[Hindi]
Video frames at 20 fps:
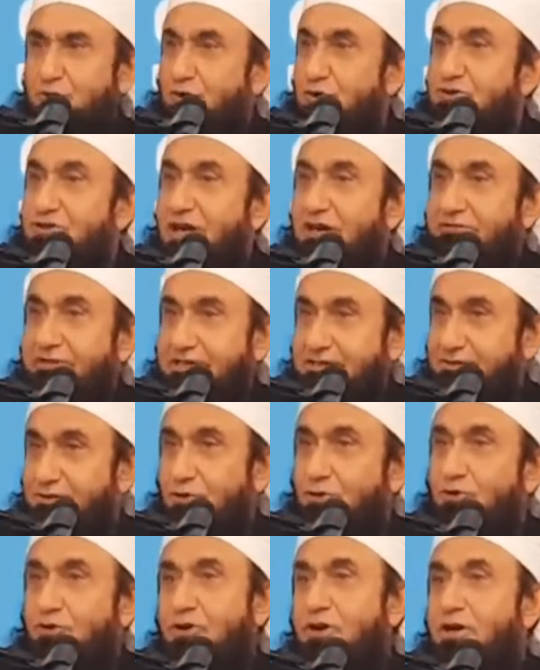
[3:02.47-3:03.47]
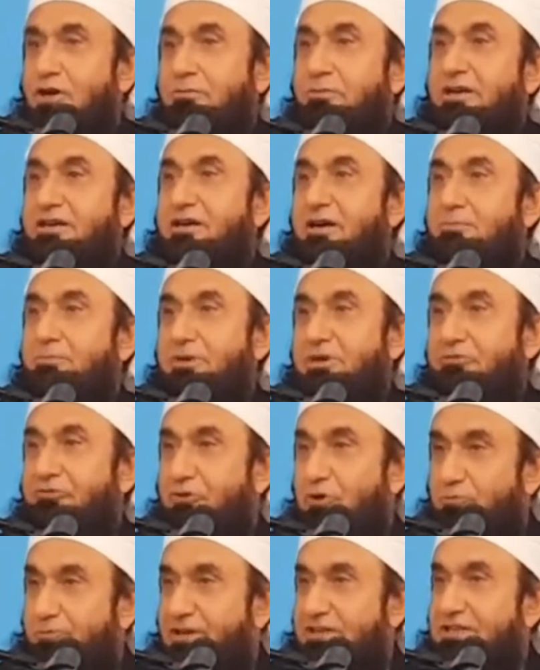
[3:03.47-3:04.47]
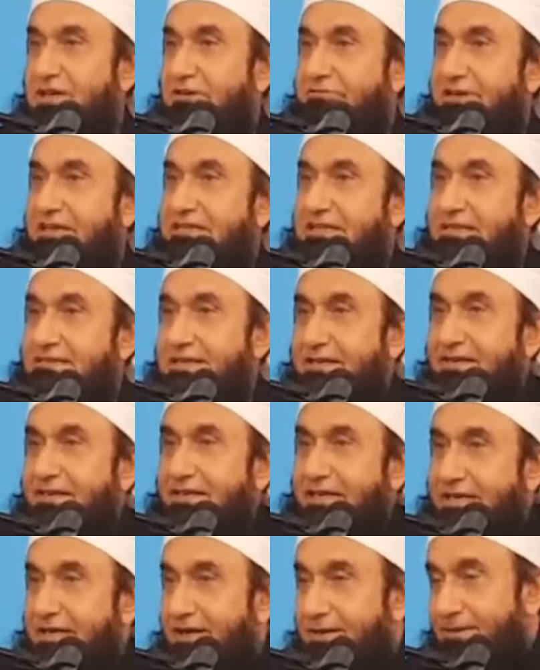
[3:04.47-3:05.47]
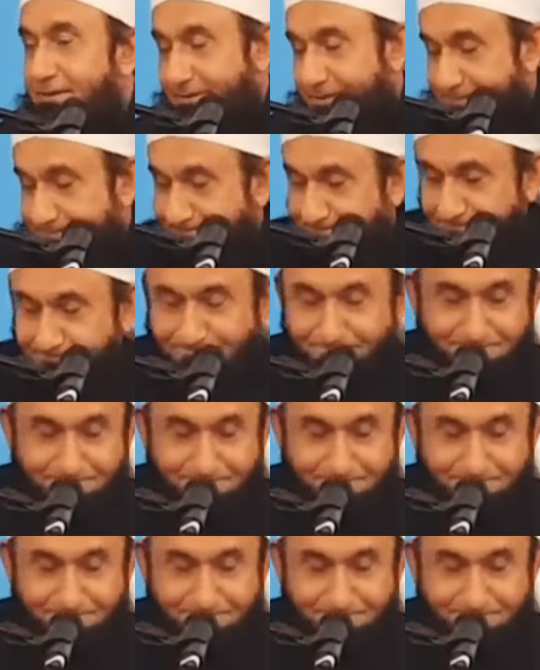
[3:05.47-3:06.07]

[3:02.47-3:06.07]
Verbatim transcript: मुझे कोई तावीज़ दो मैंने कहा बीवियों पे तावीज़ असर ही नहीं करता